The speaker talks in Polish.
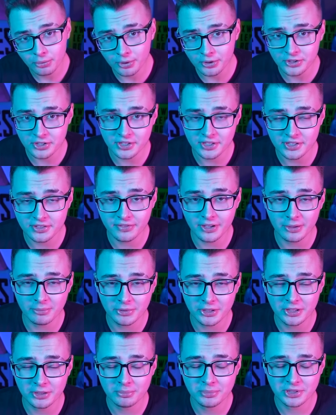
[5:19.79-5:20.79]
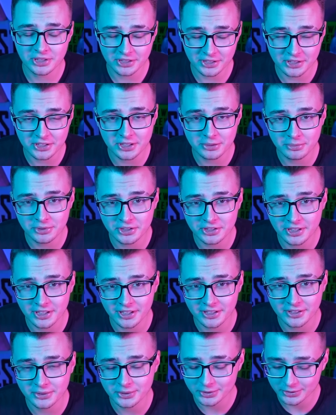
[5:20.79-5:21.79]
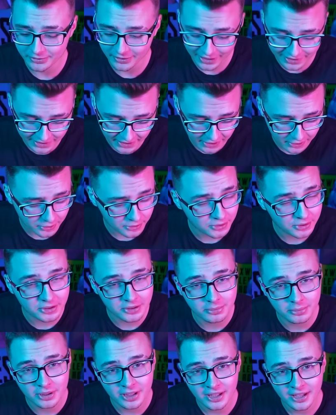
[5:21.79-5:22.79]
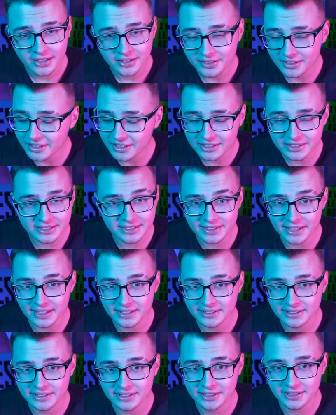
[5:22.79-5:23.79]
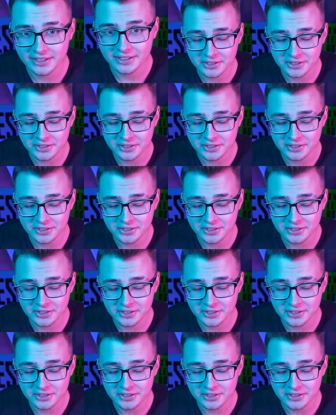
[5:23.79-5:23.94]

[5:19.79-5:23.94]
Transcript: łącznie z wami, przeniesiemy się do świata, o którym nikt z nas